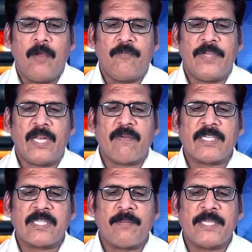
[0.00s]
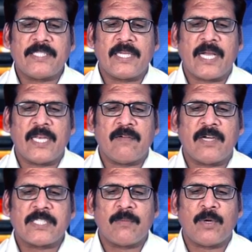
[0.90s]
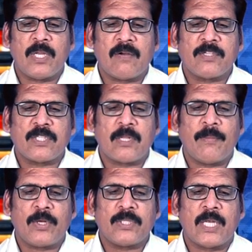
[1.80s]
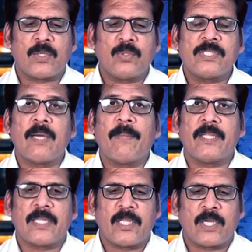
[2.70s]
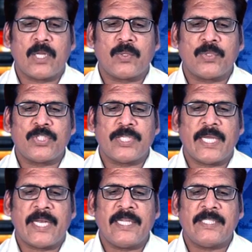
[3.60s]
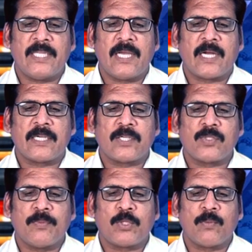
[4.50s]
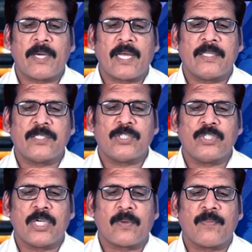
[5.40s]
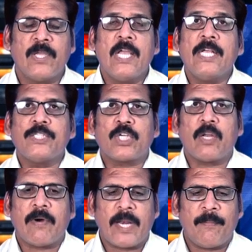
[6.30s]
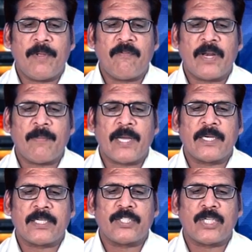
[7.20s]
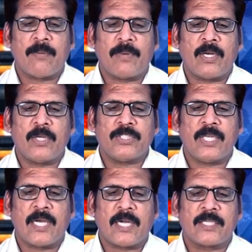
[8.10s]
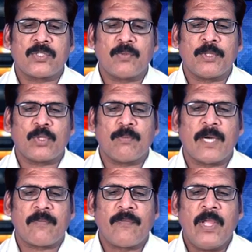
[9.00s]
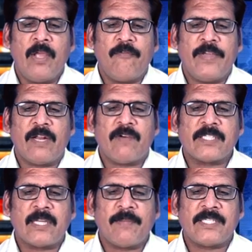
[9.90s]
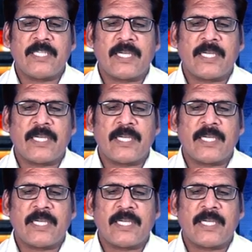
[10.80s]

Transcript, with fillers: వీరవాసుల మెస్టీ కాలనీ వాసుల మౌలిక వసతుల మెరుగుదలకు సంబంధిత అధికారులు కృషి చేయాలని జిల్లా కలెక్టర్ సుమిత్ కుమార్ ఆదేశించారు శుక్రవారం భీమవరం కలెక్టర్ ఛాంబర్లో జిల్లా కలెక్టర్ సుమిత్ కుమార్ వీరవాసరం ఎస్టీ